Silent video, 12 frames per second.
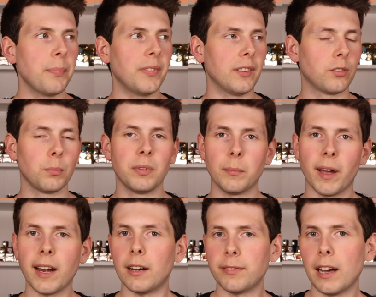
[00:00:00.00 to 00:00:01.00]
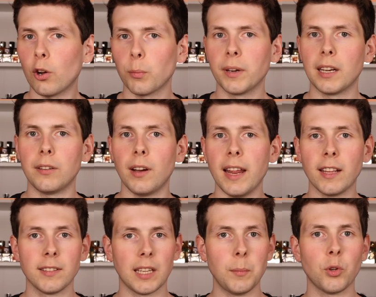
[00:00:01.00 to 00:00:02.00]
das ist so ein bisschen meine Erfahrung mittlerweile,
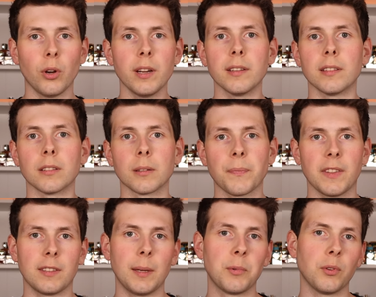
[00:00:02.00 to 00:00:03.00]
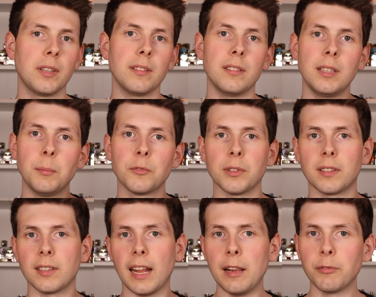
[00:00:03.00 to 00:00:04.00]
extrem teuer sind. Es gibt so diese
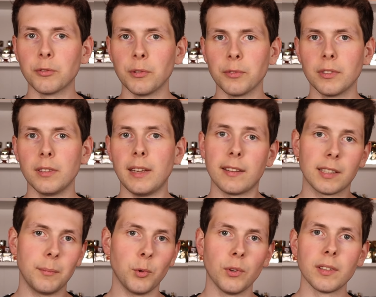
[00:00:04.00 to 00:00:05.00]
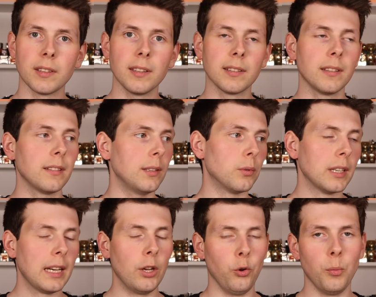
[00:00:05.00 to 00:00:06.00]
4711-Düfte, die extrem günstig sind, die du
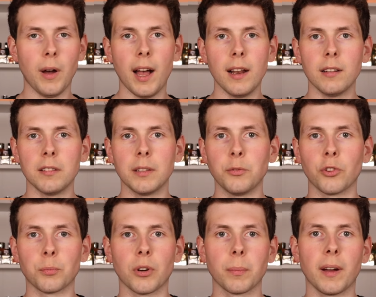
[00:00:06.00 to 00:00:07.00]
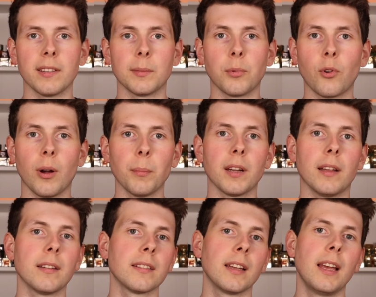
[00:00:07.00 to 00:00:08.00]
überall irgendwie für Sportpreise bekommen
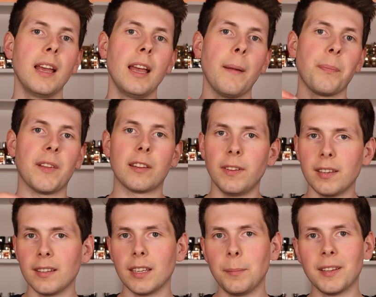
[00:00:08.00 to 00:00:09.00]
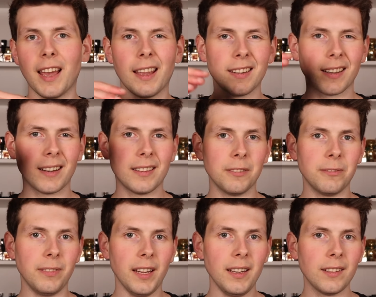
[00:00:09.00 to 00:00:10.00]
kannst. Dazwischen gibt es eigentlich
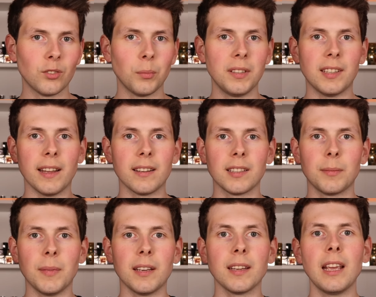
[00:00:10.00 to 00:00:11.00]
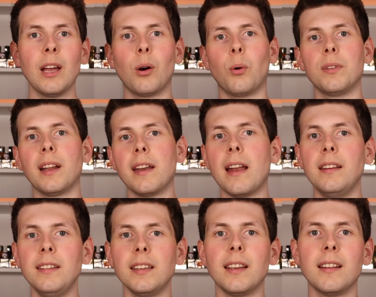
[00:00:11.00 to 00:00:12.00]
relativ wenig so im Designer-Segment und dann in der
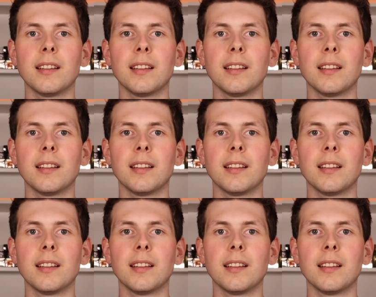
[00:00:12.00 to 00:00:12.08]
Nische geht